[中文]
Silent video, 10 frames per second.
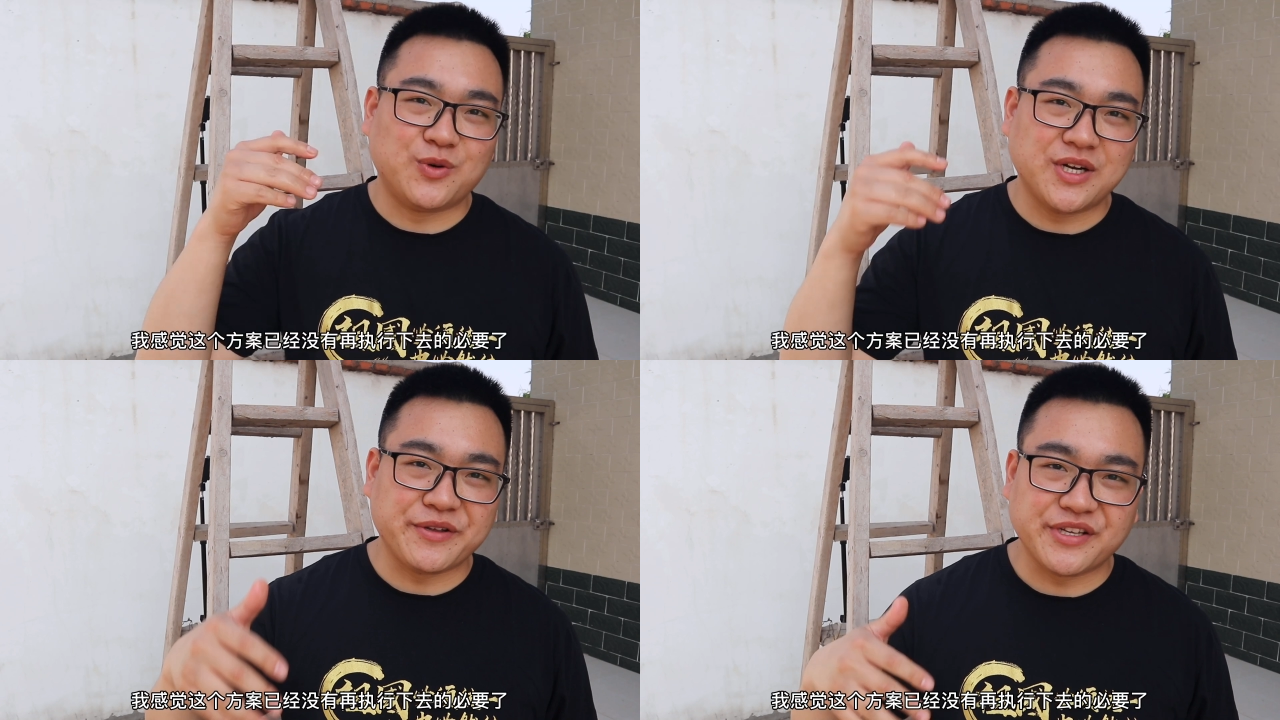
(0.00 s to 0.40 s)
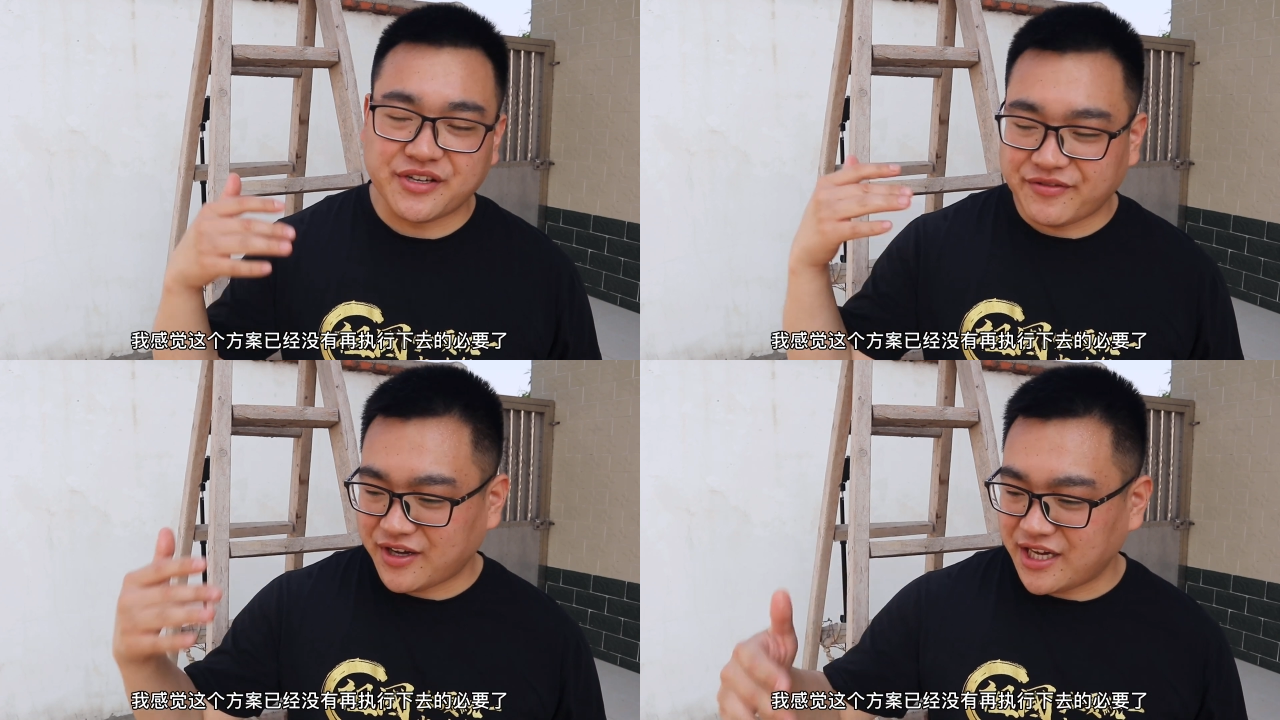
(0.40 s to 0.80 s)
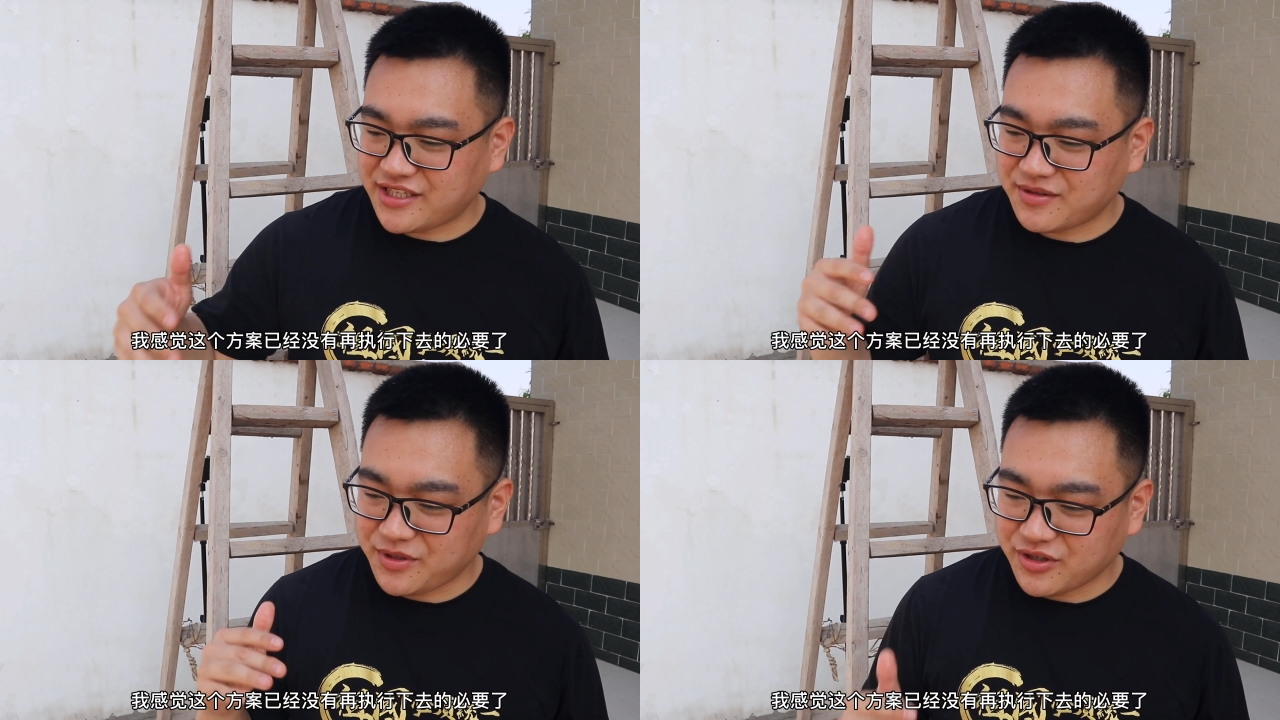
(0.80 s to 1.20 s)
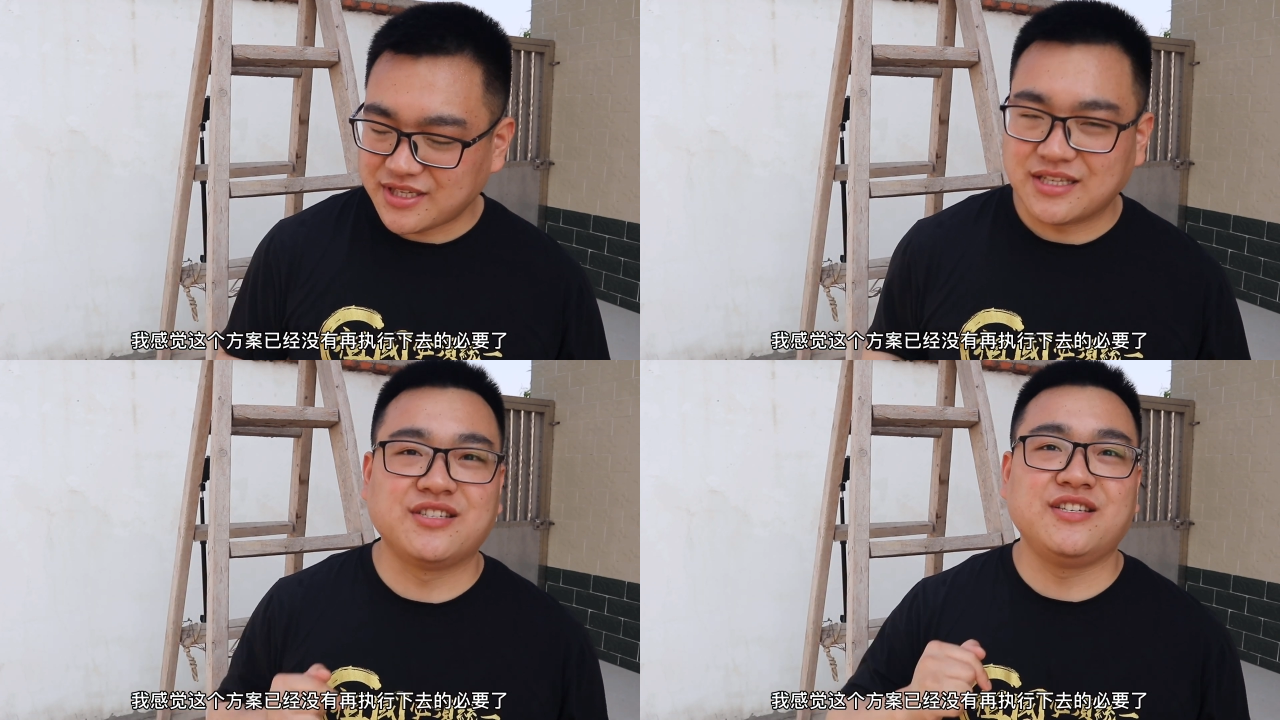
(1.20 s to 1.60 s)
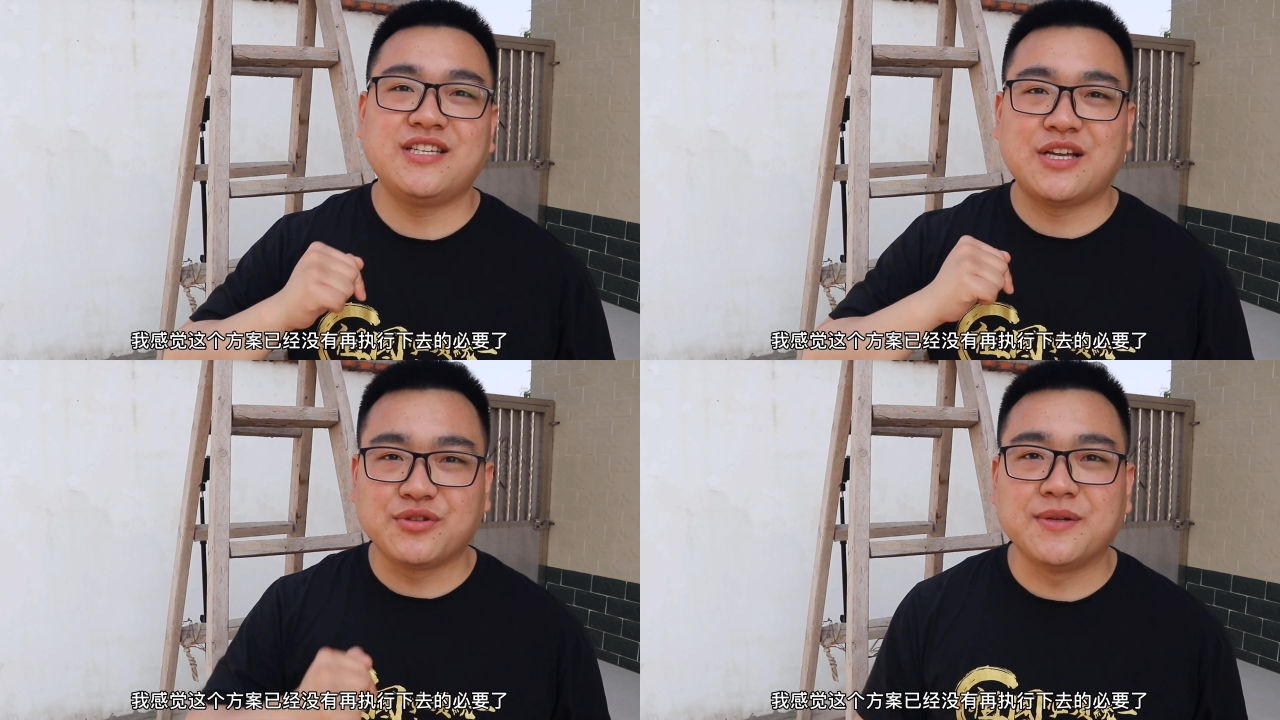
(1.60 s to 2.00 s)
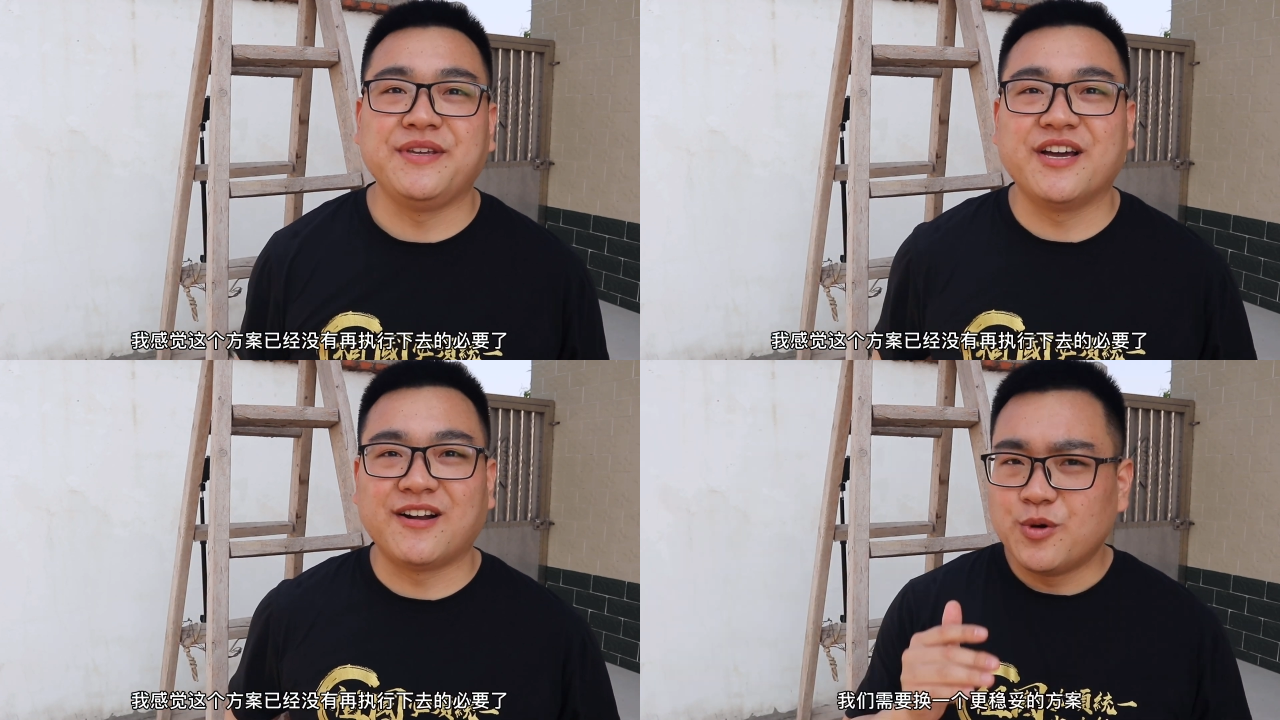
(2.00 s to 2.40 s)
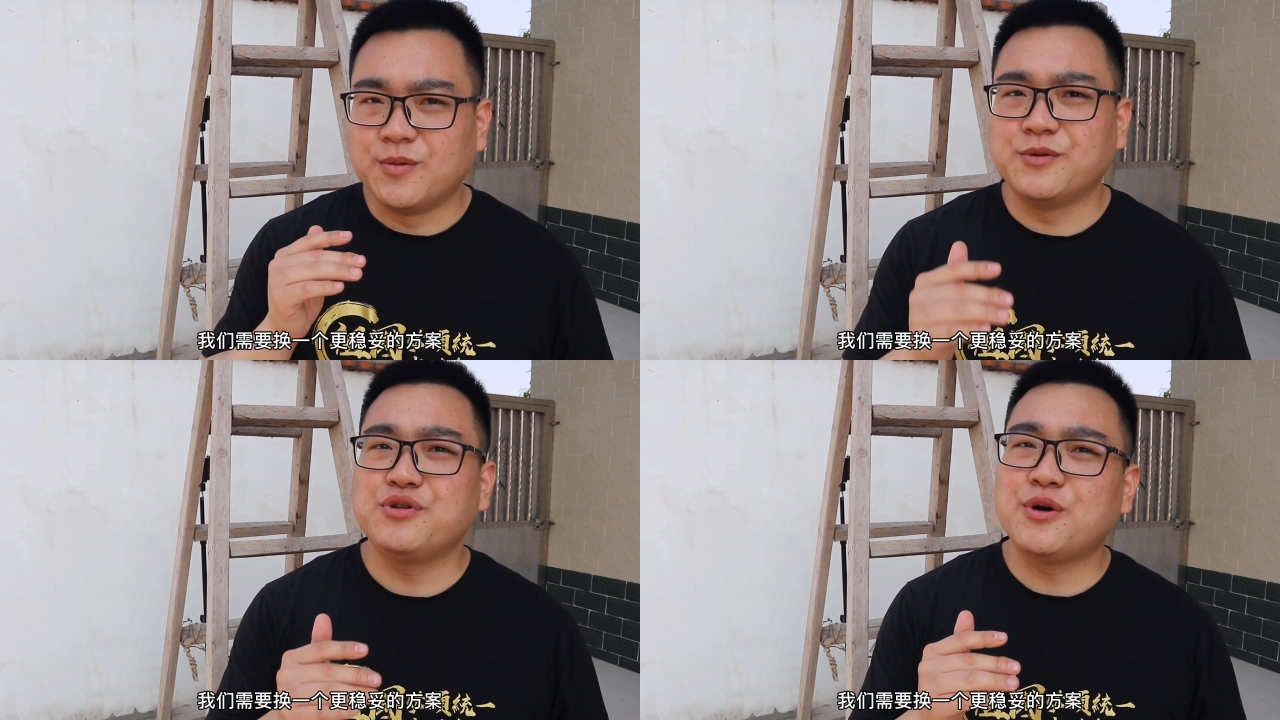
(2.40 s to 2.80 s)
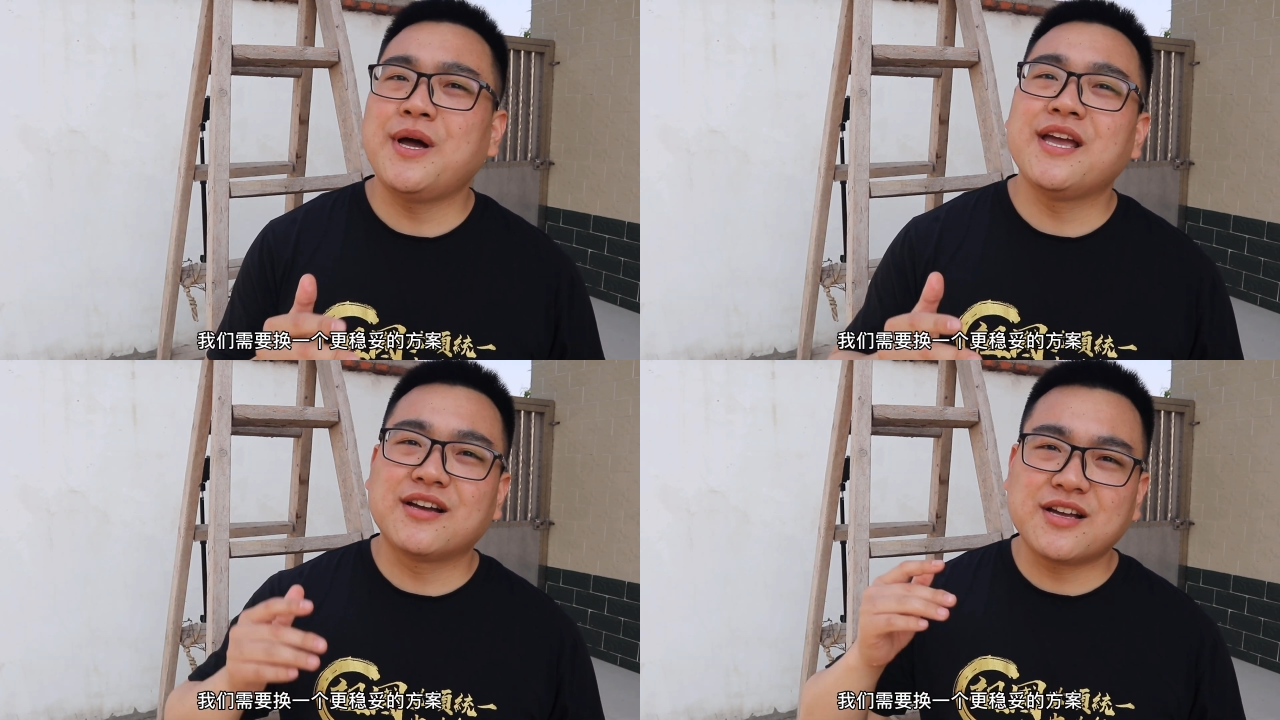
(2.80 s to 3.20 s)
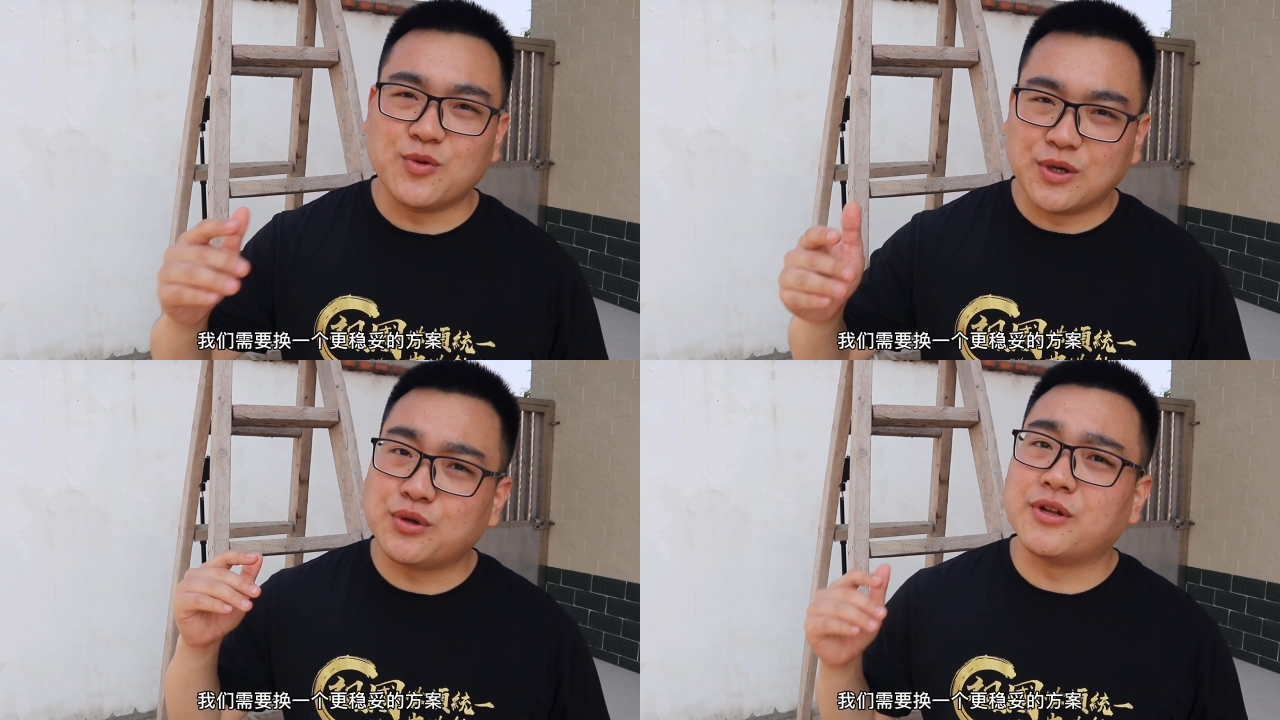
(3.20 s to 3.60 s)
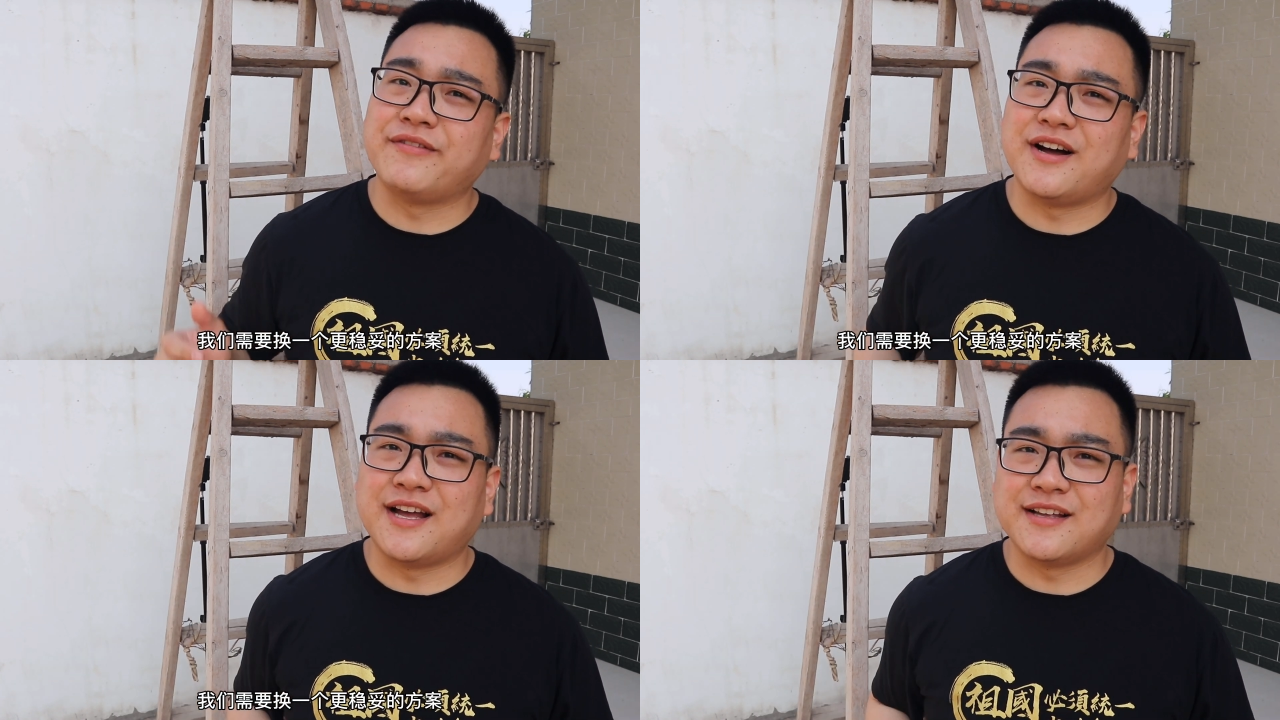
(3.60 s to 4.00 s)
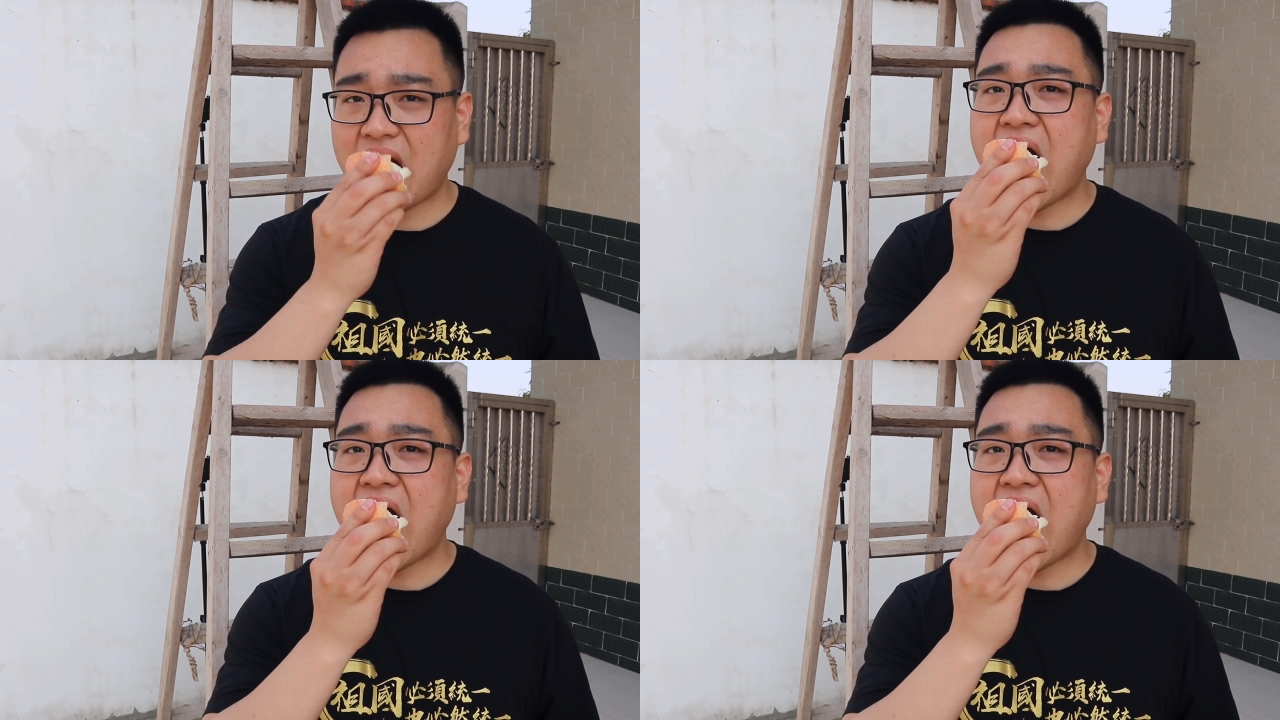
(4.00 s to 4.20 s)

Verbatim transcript: 我感觉这个方案已经没有再执行下去的必要了。我们需要换一个更稳妥的方案。